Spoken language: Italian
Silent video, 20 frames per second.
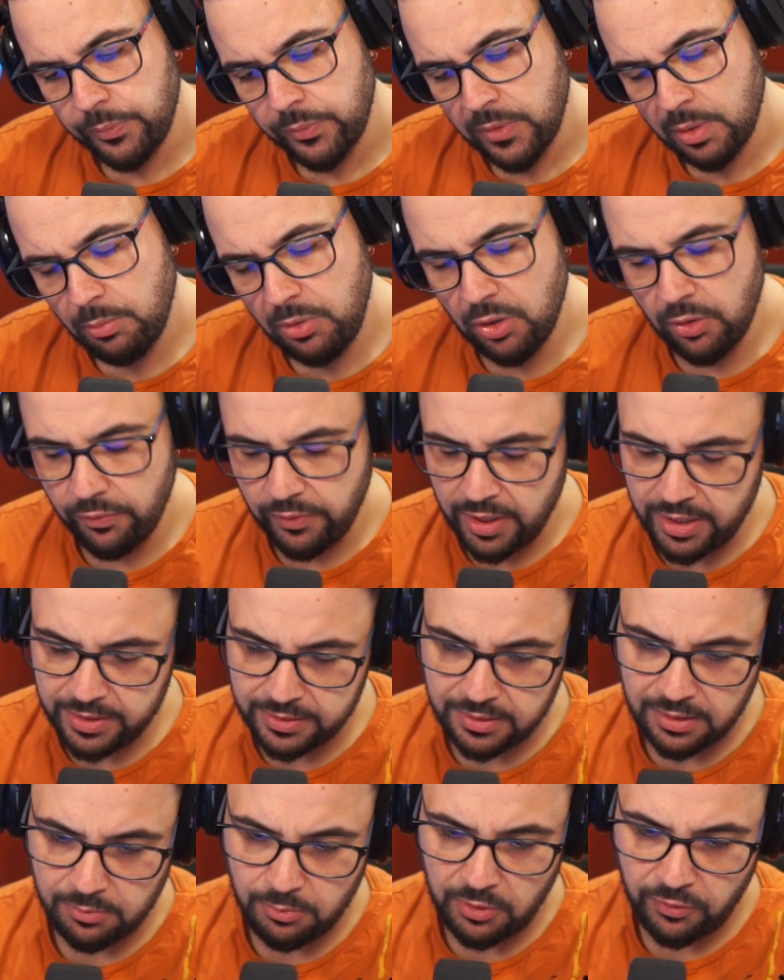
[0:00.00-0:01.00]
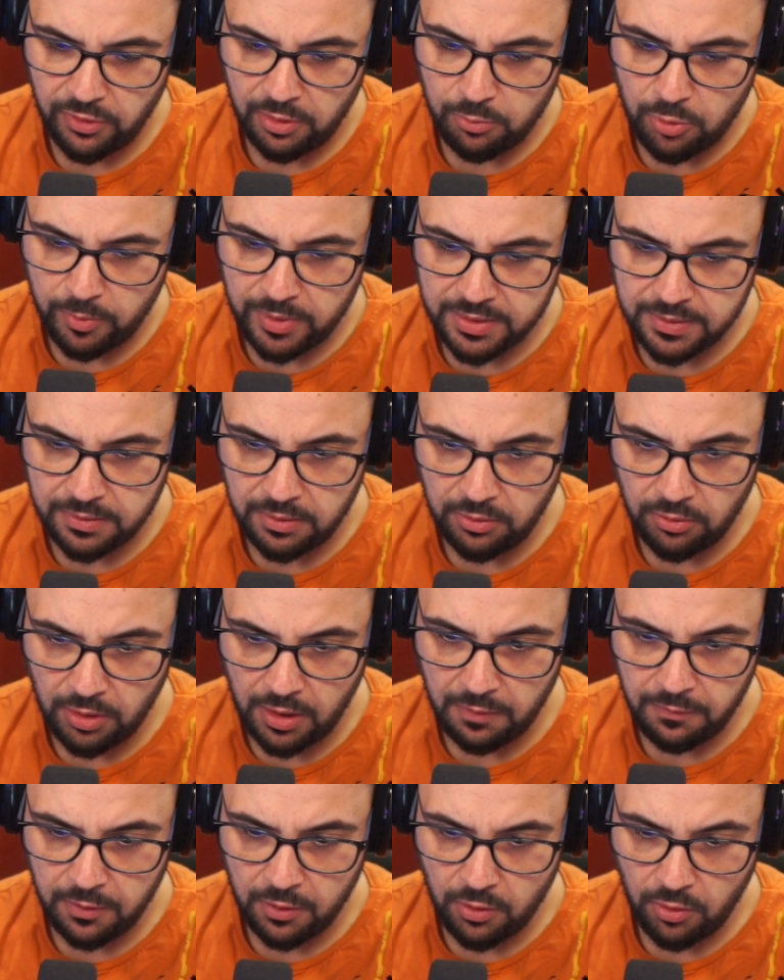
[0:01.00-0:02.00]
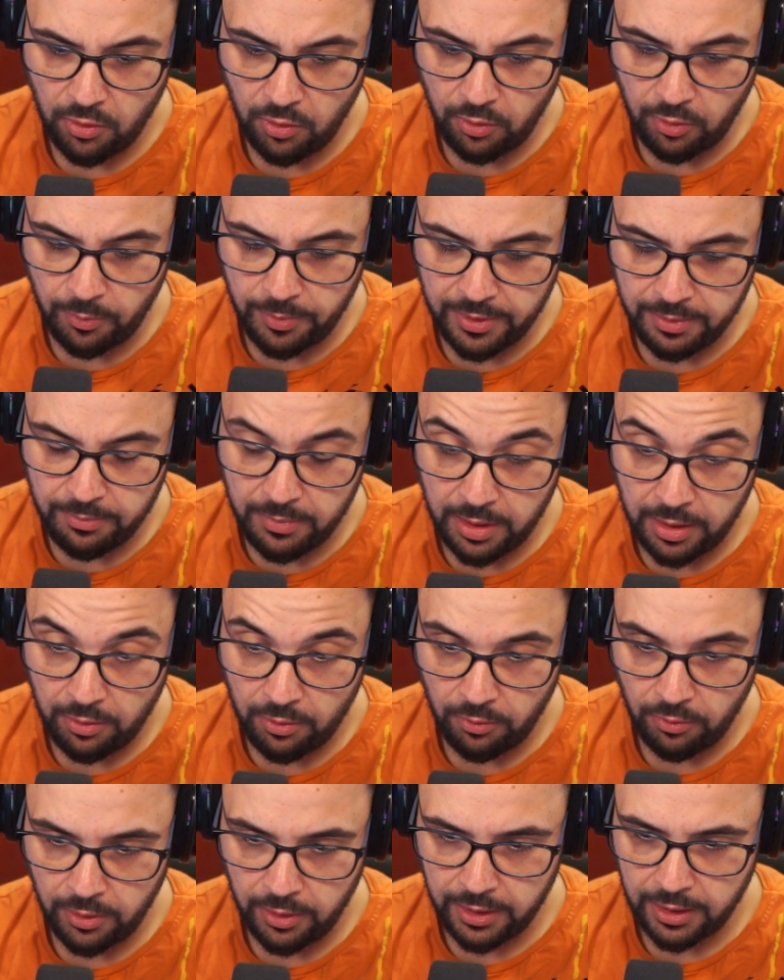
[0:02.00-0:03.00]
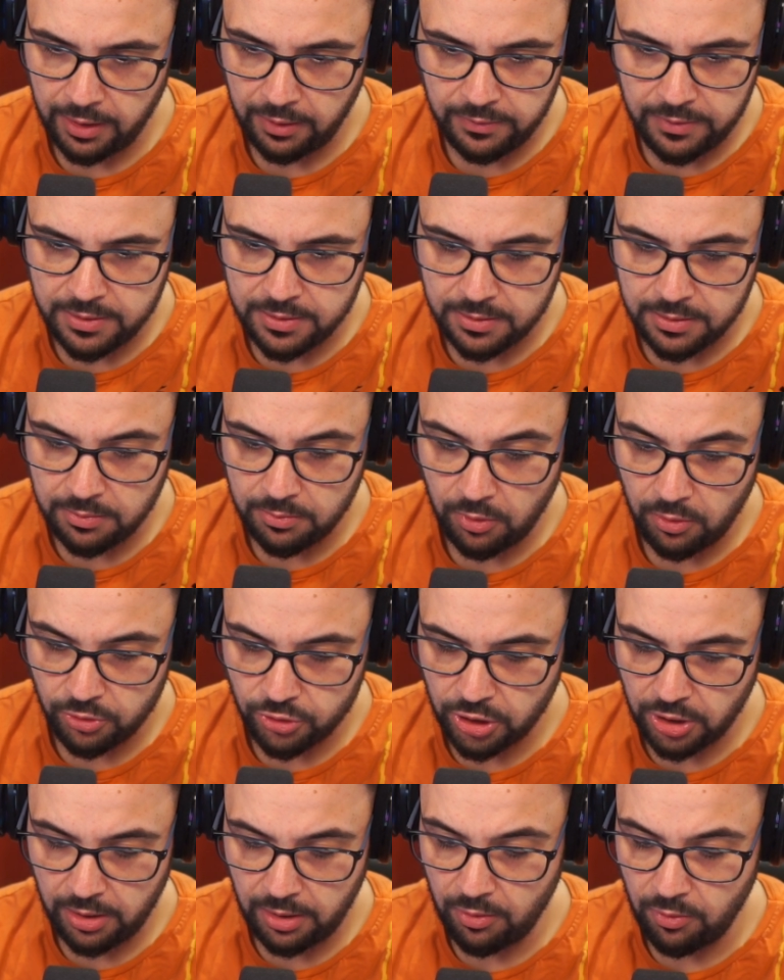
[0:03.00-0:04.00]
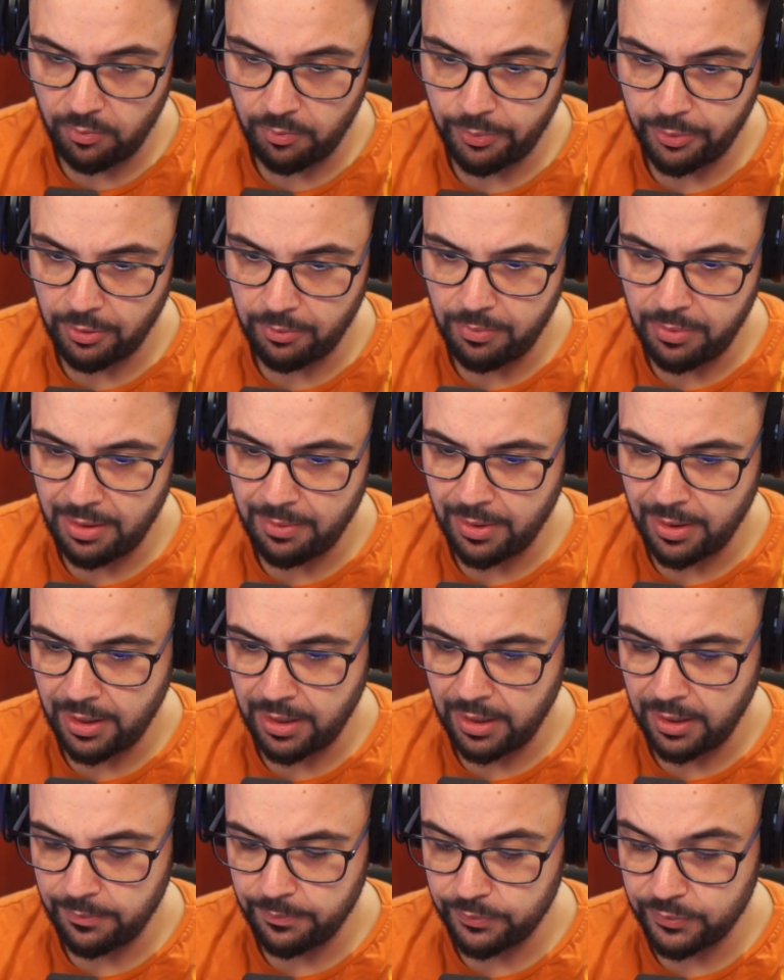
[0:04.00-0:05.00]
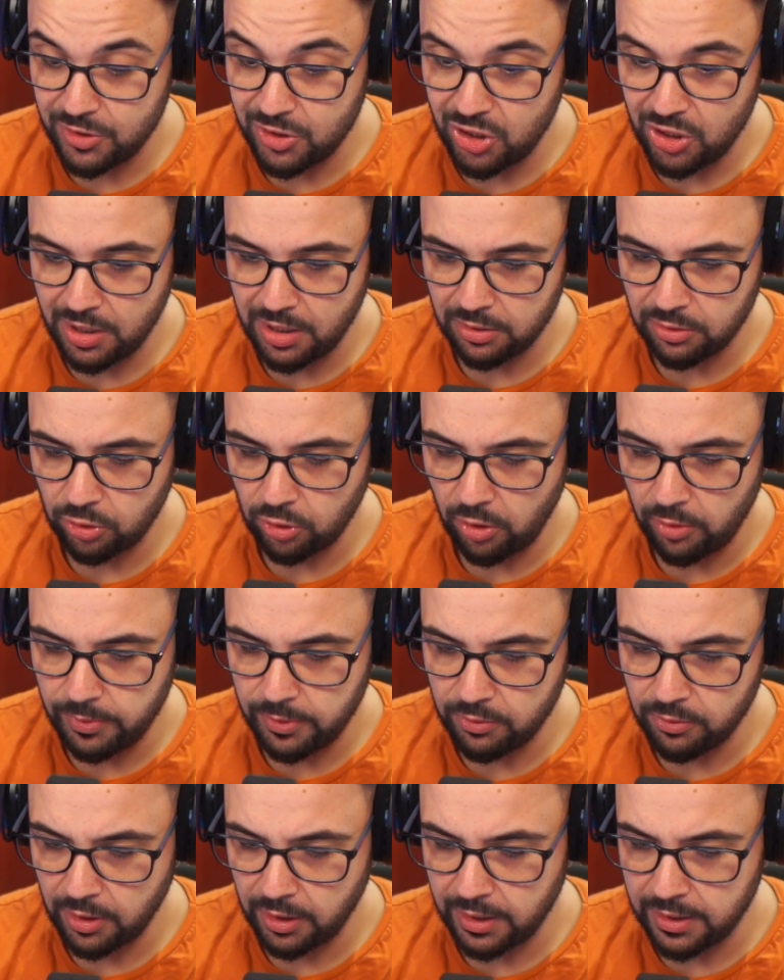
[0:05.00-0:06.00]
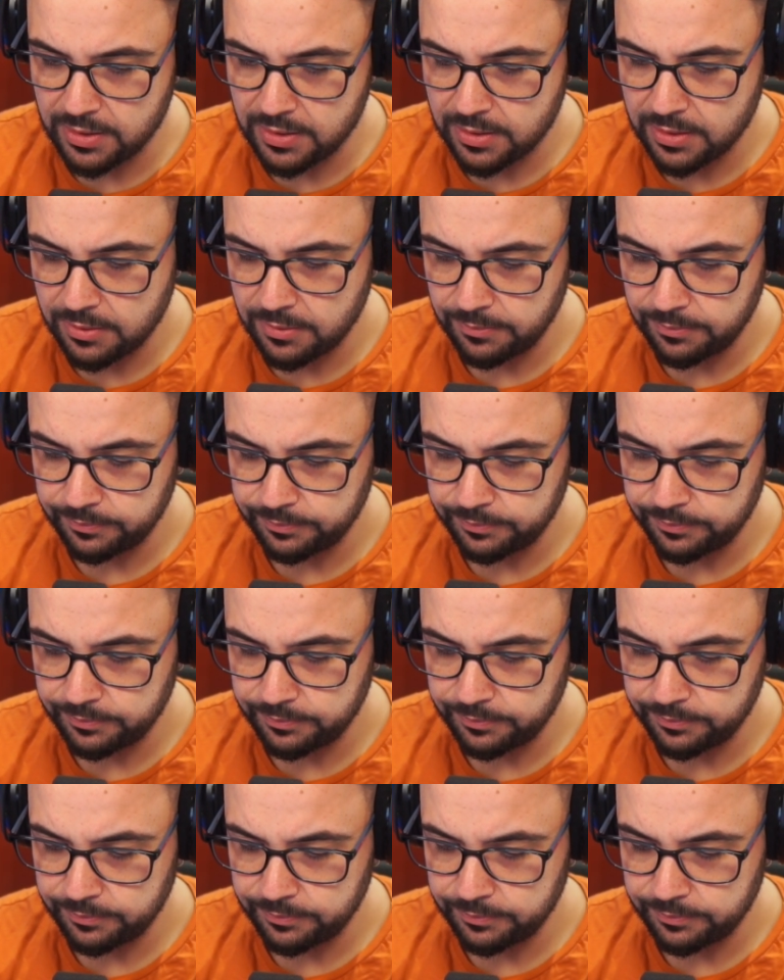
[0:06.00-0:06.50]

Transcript: Mi conviene starmi fermo, mastino lavico per me è un gravissimo, cioè un problema gigantropico, ragazzi.